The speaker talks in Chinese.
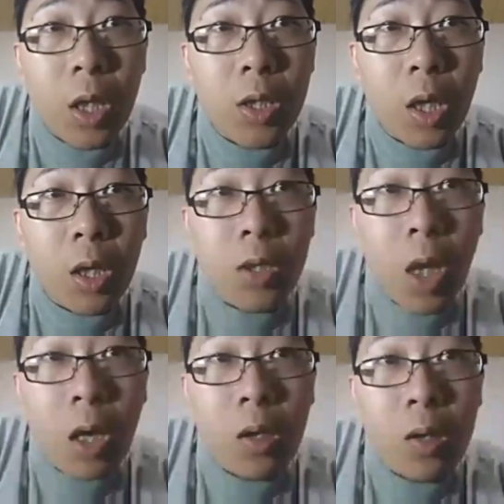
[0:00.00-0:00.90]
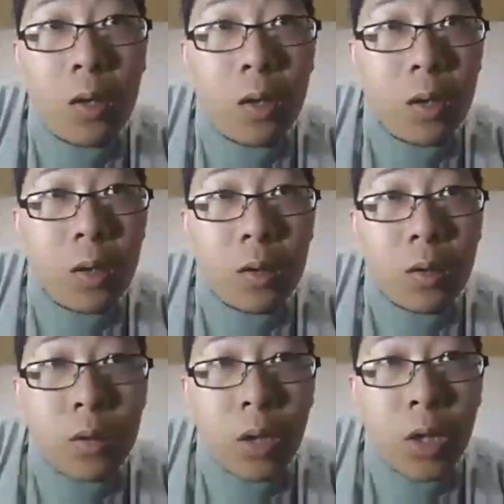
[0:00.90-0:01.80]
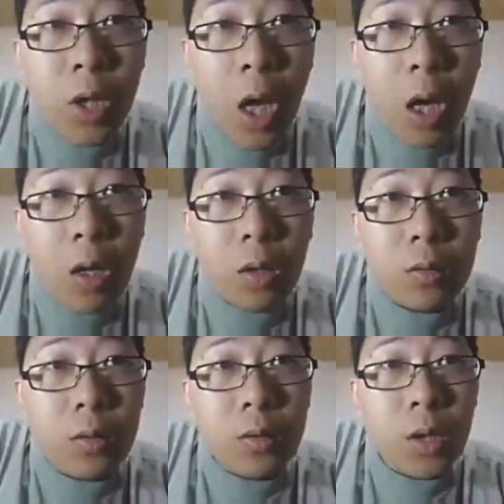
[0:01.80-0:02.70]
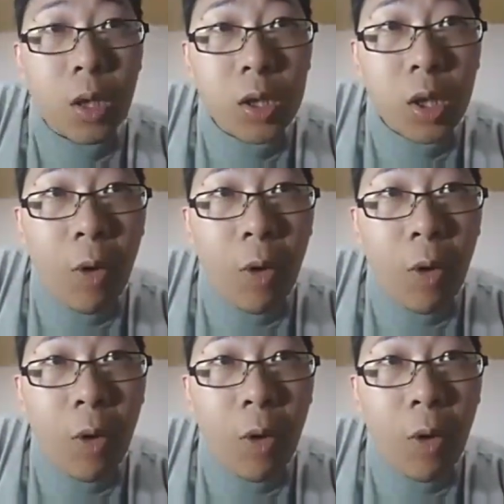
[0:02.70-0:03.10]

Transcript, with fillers: 一下，看一下，看一下，这个是什